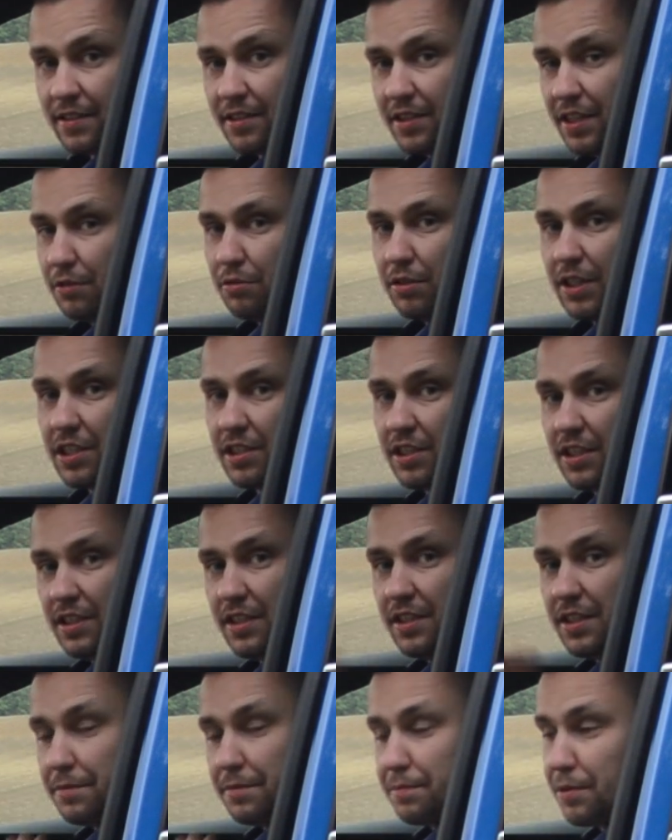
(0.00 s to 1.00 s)
z tyłu,
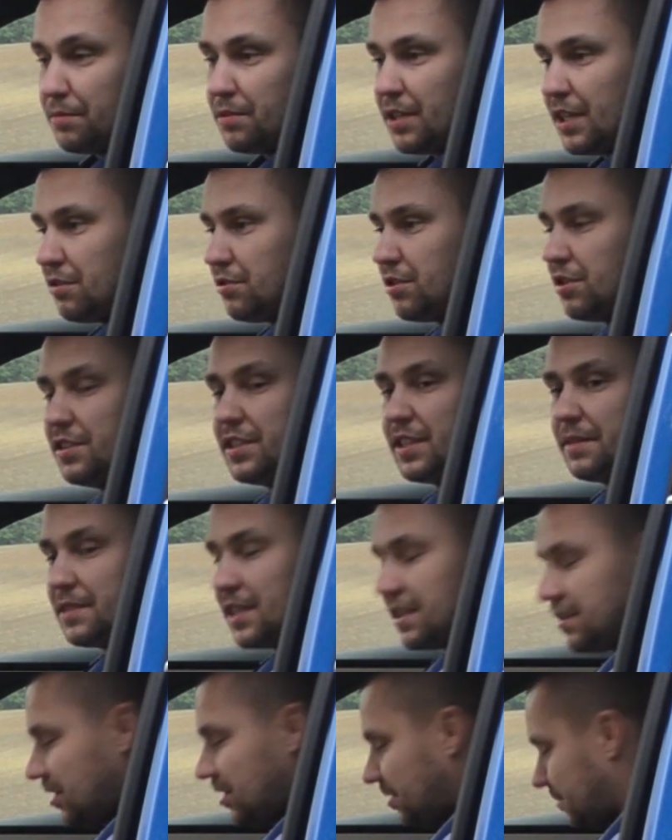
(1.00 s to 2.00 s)
jeżeli spróbuję usiąść sam
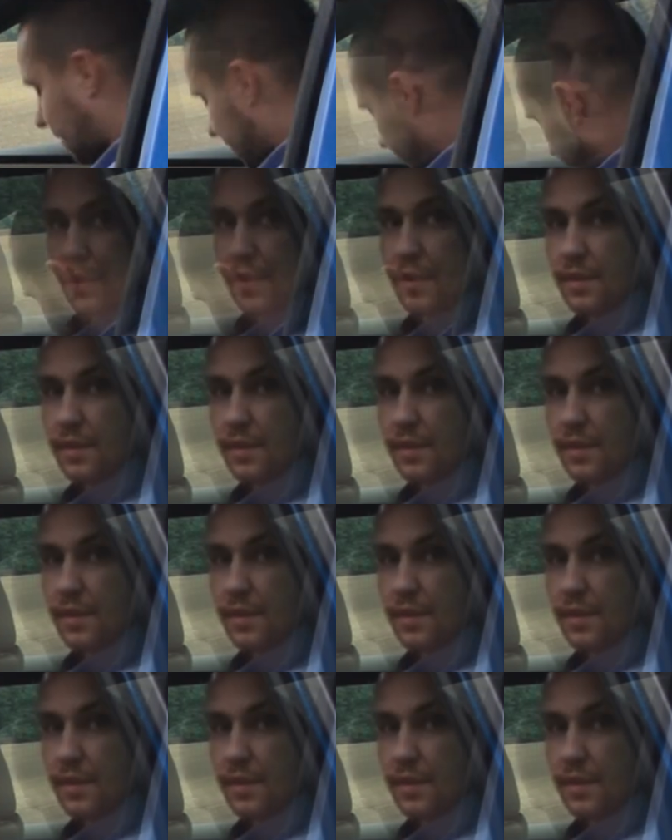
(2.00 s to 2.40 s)
za sobą?